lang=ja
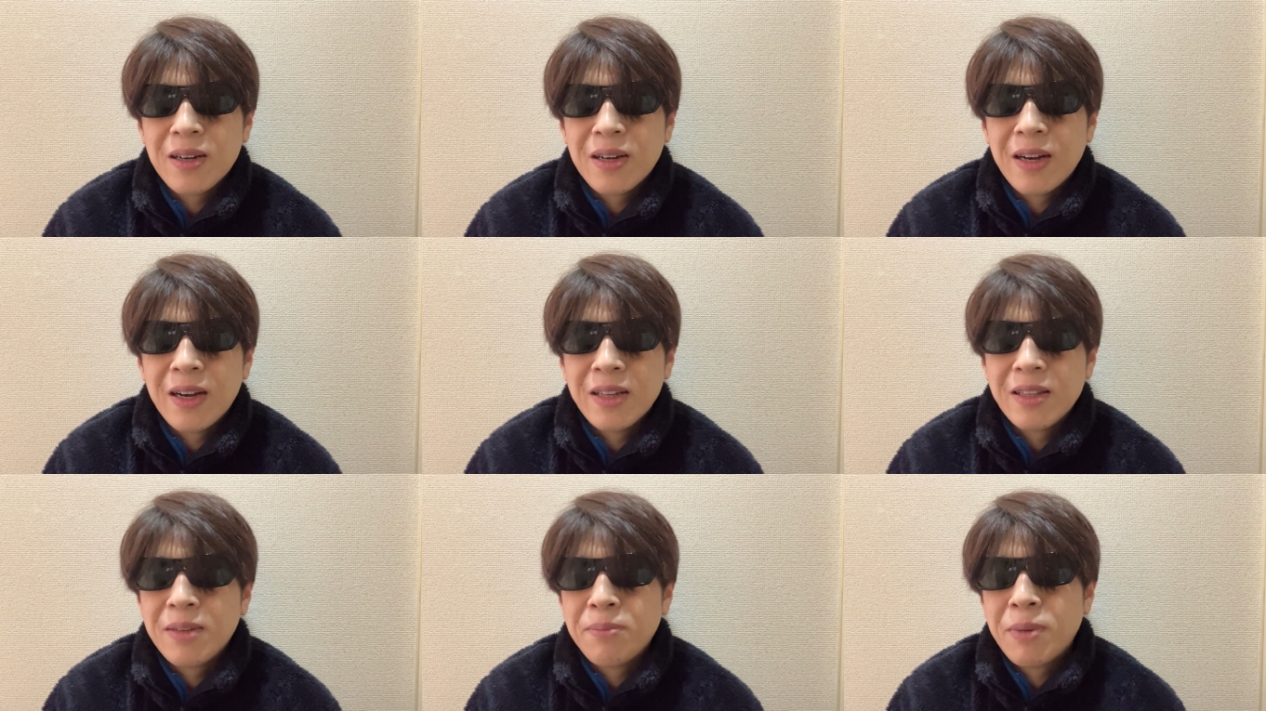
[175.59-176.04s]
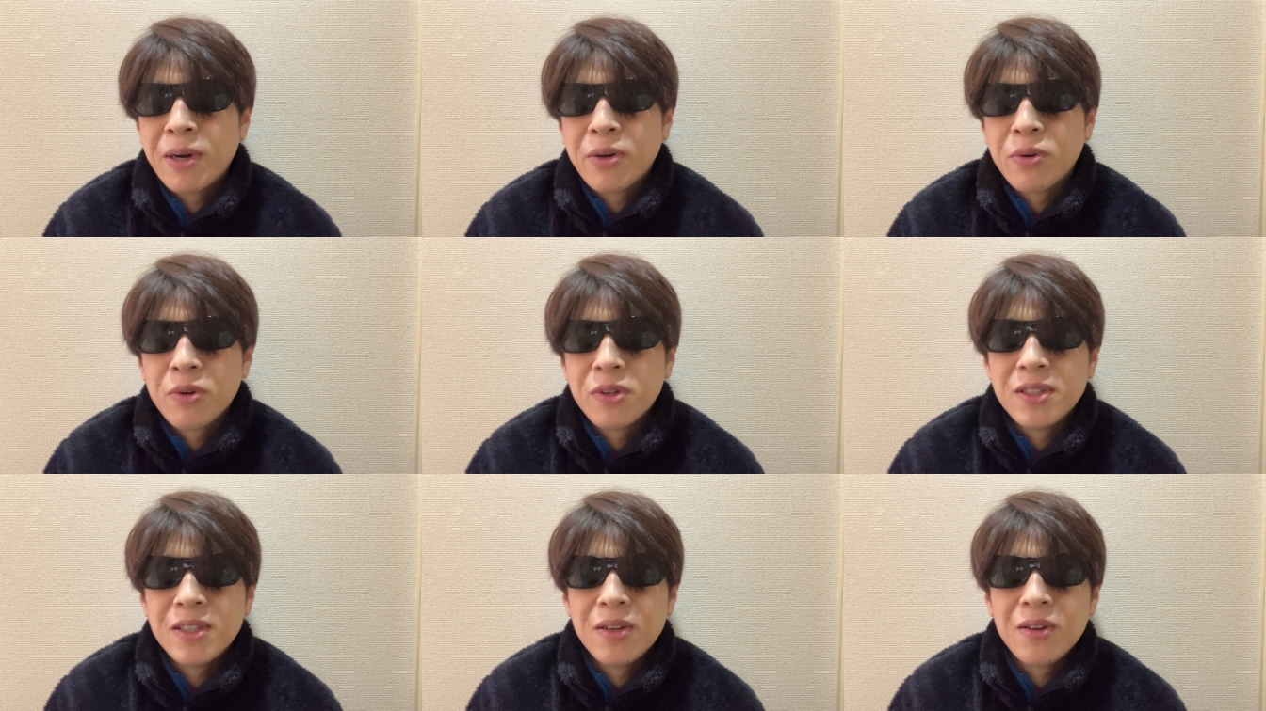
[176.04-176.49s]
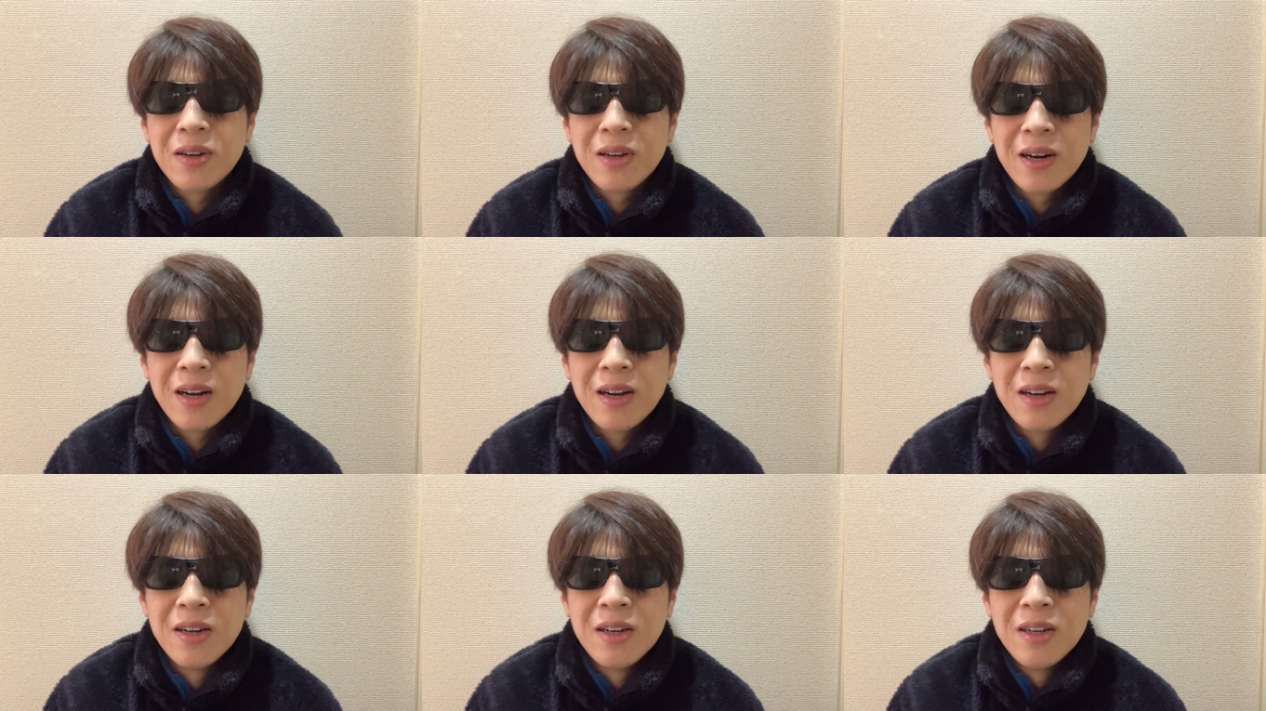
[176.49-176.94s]
あって暴露してるか
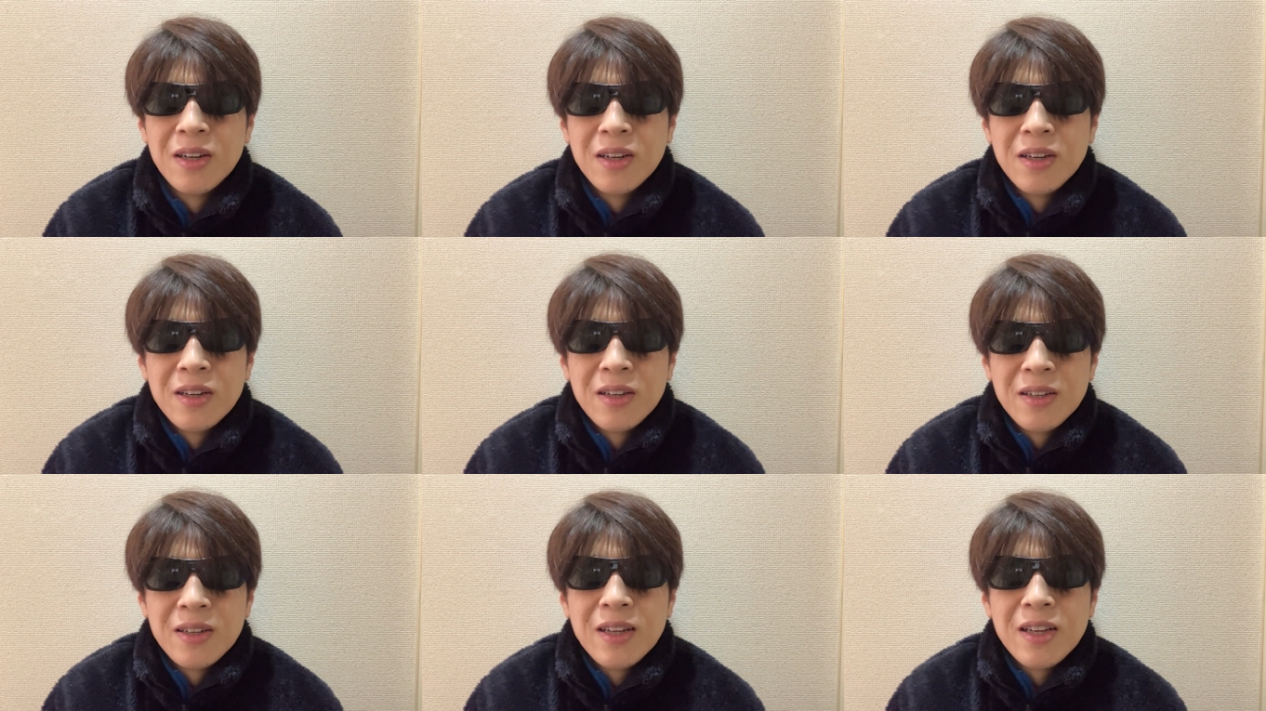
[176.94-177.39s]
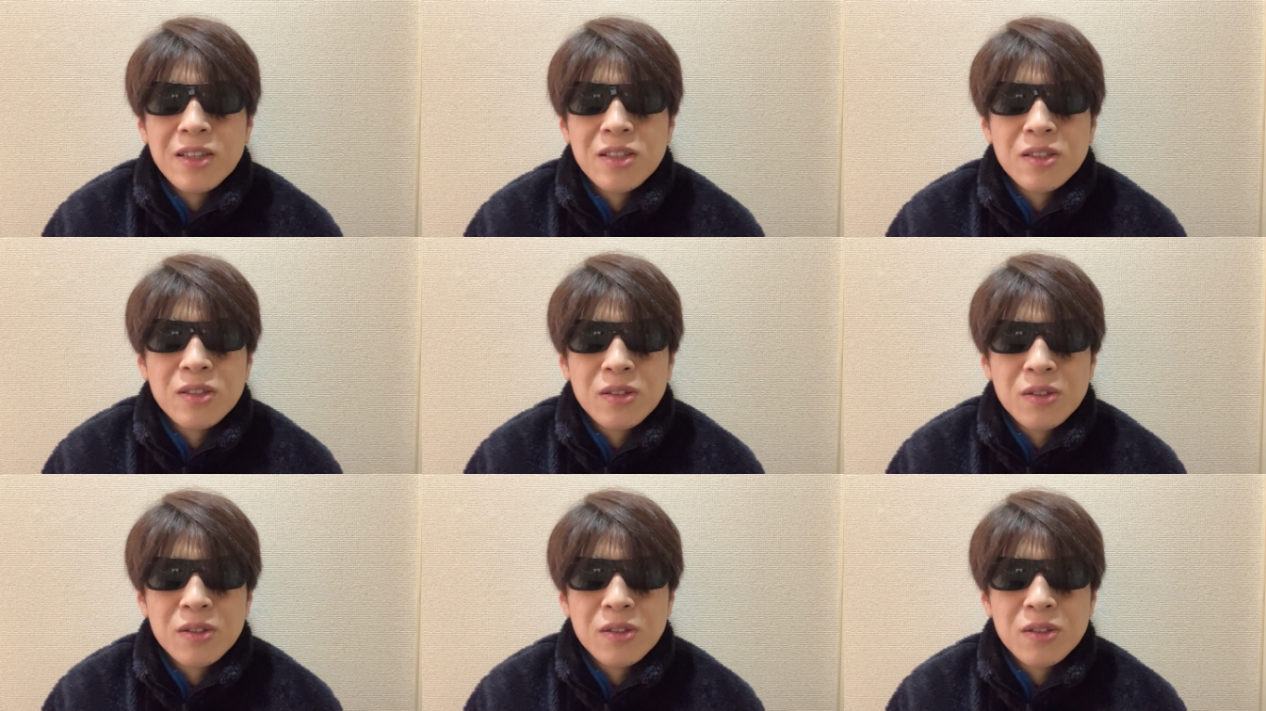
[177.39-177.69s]
ら、ね、